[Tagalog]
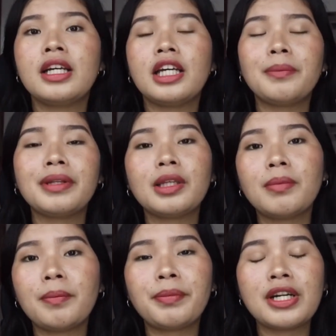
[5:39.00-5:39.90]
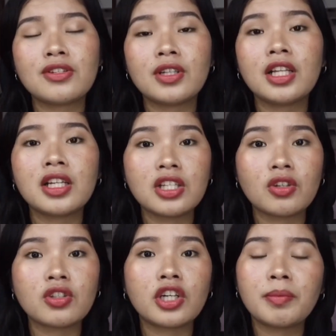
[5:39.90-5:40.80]
iba't ibang personal
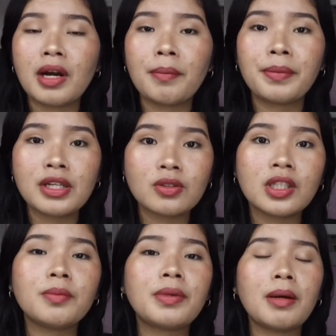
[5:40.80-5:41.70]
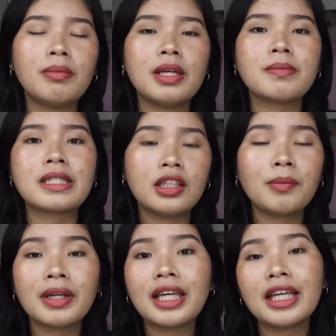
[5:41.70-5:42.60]
reasons or mga personal problems na
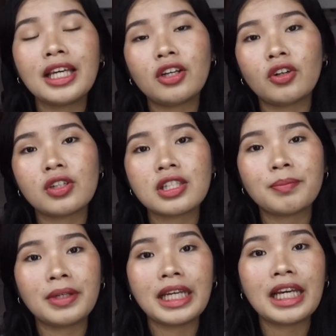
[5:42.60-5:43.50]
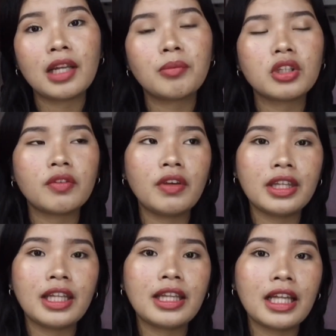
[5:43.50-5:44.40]
magiging cause na pagiging
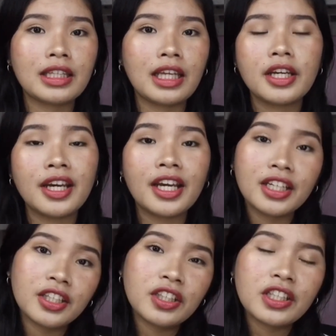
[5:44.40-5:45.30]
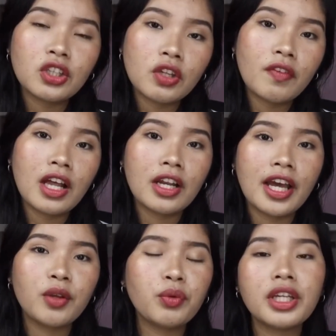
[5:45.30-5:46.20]
unmotivated natin. And we need to develop
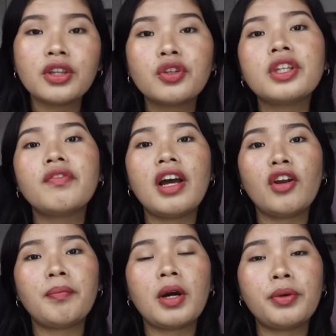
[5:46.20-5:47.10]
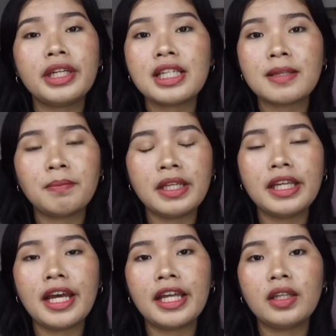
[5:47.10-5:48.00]
and we need to develop our discipline
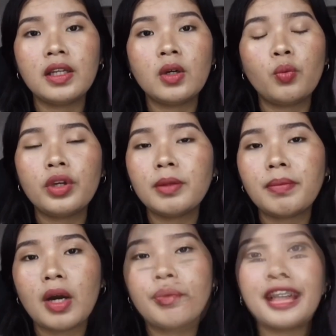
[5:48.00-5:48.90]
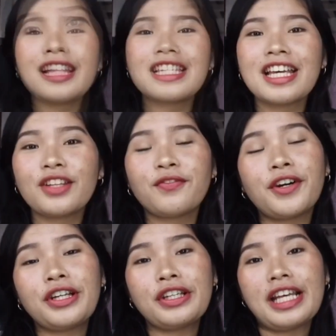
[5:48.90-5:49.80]
and willpower. That's it
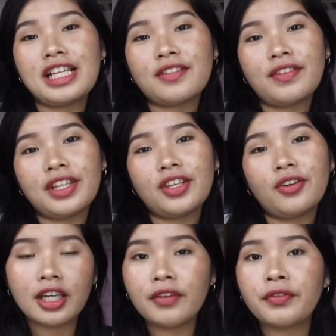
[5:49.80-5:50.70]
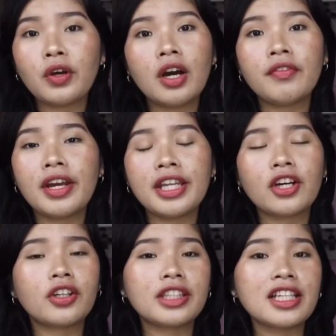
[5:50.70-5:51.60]
for today's video. If you have any
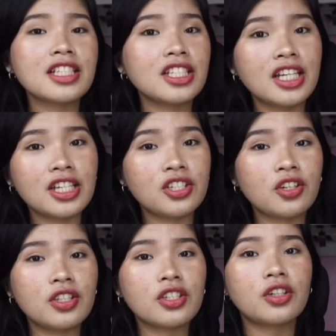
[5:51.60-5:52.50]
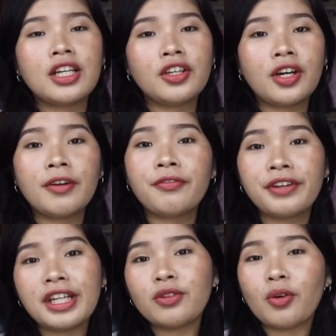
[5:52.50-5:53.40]
content suggestions, you are
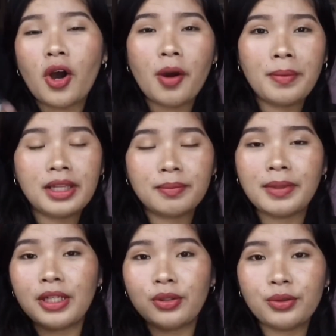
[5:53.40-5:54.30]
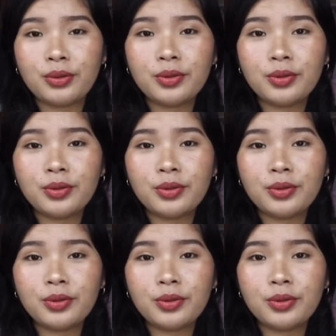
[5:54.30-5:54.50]
free to comment below.